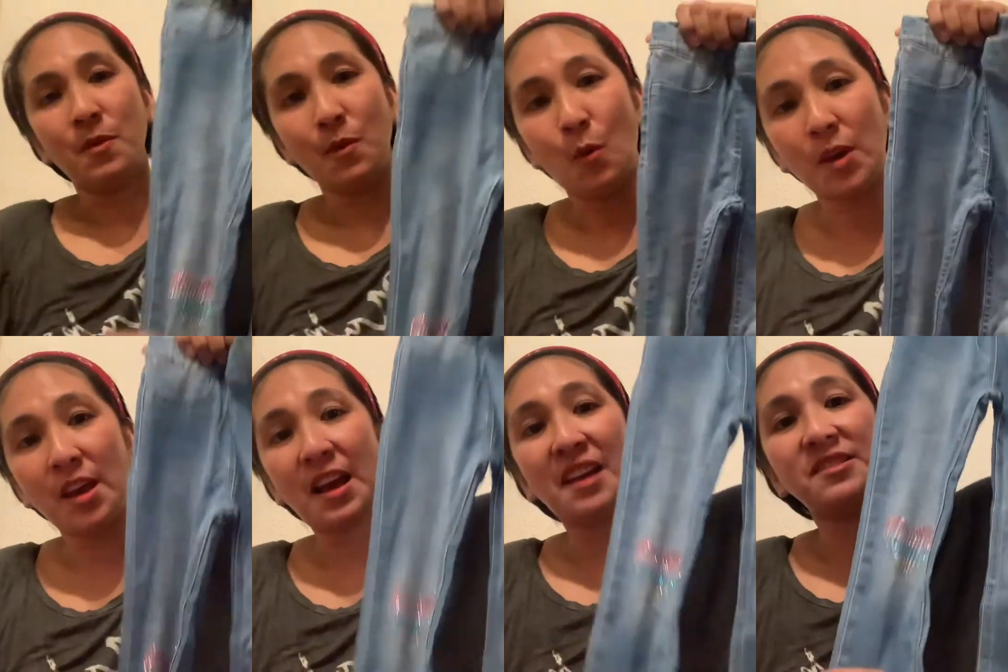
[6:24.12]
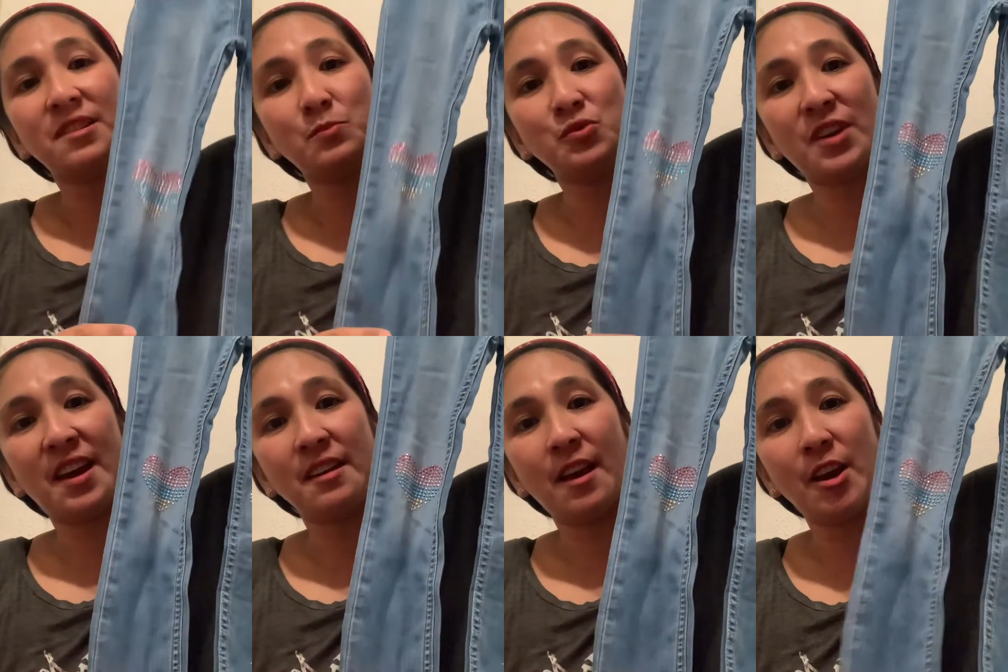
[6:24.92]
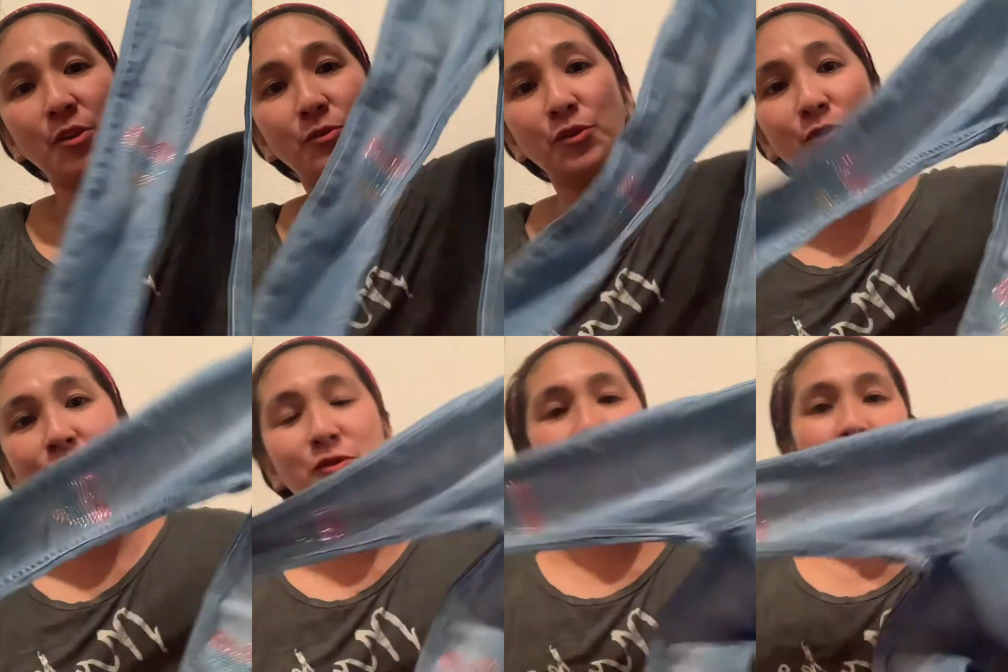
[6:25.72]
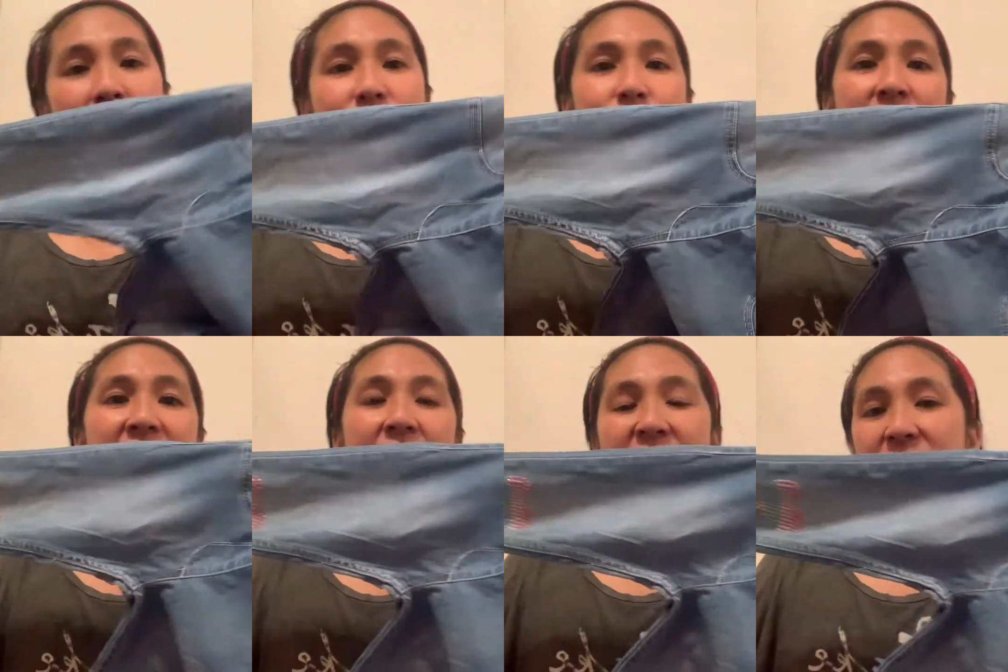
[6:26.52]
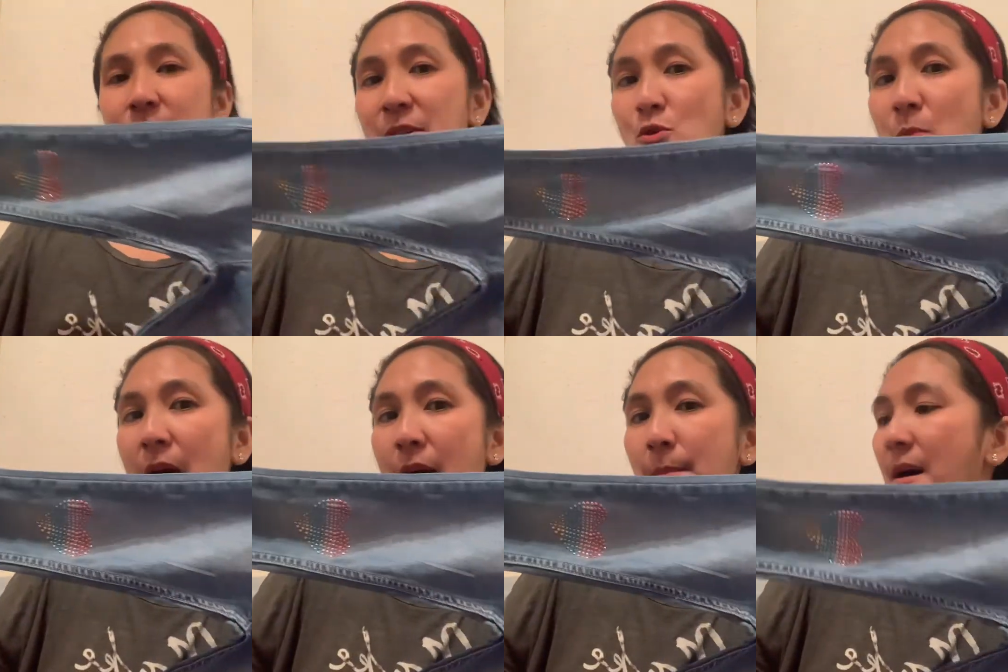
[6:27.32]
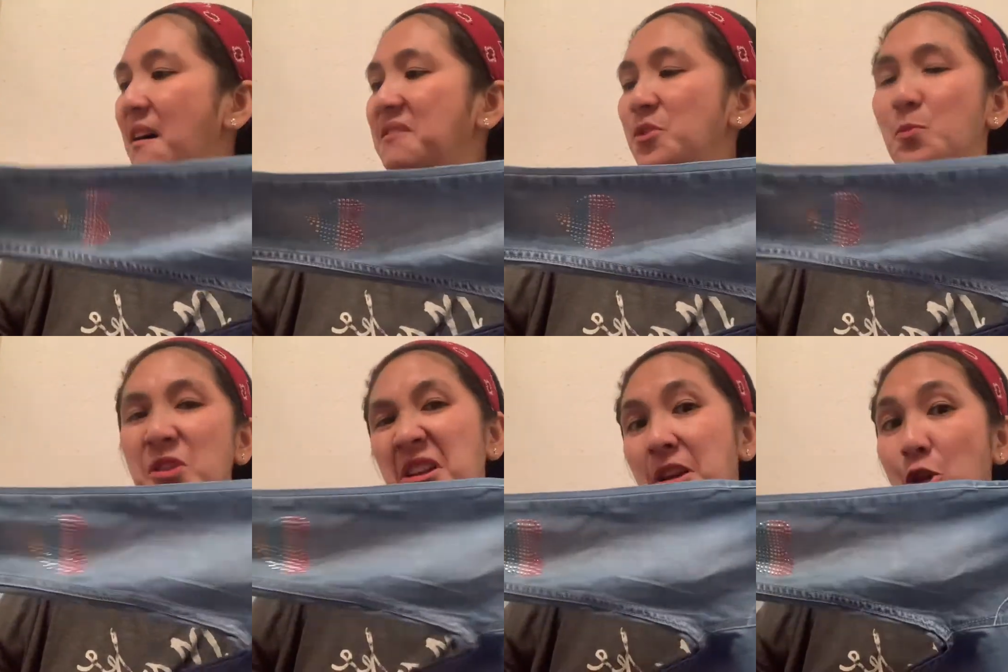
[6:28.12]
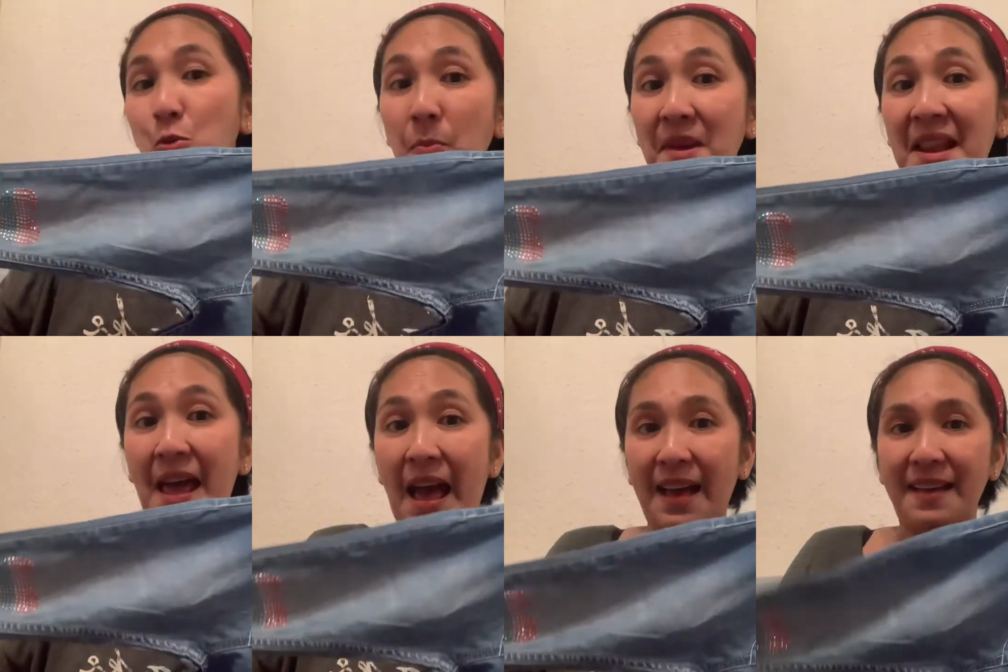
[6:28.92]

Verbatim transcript: Okay, kasya na po sa kanya ngayon ito sigurado. Kaya lang medyo mahaba. Pwede nyo itupi lang.